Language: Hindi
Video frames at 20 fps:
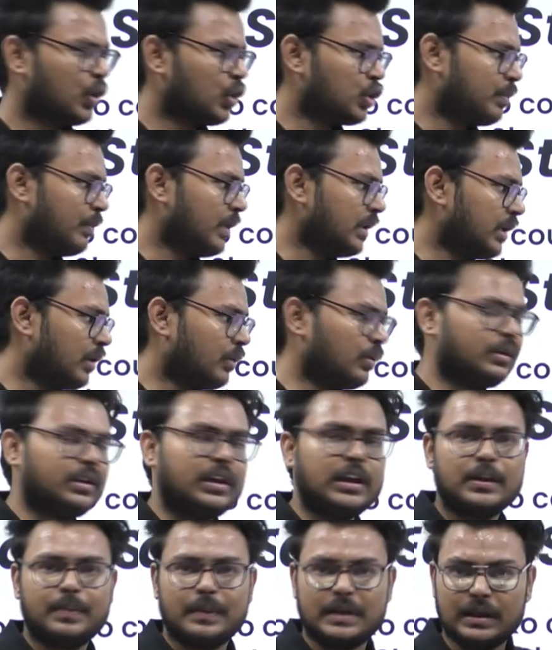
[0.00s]
उसमें तेरे को
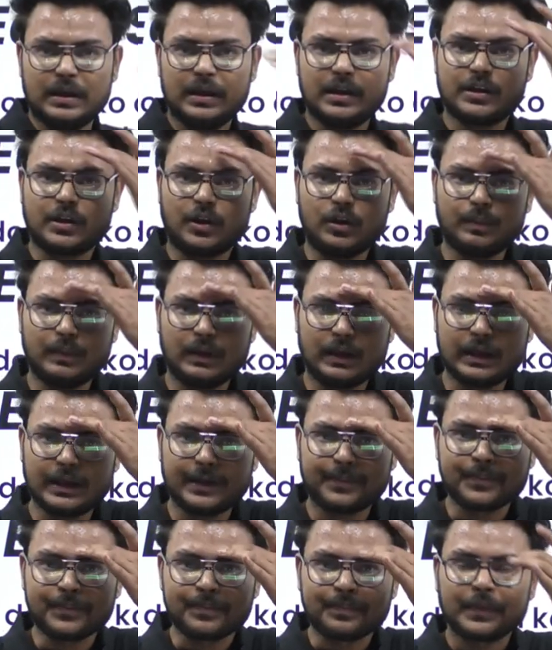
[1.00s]
तीस परसेंट डिस्काउंट मिल
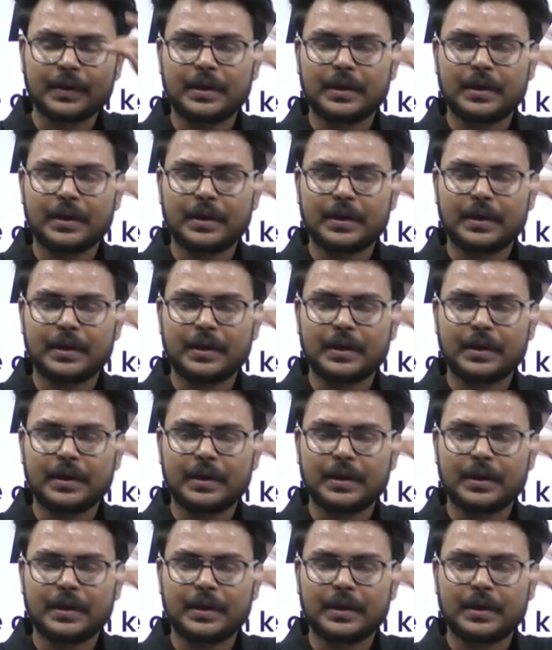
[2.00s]
रहा है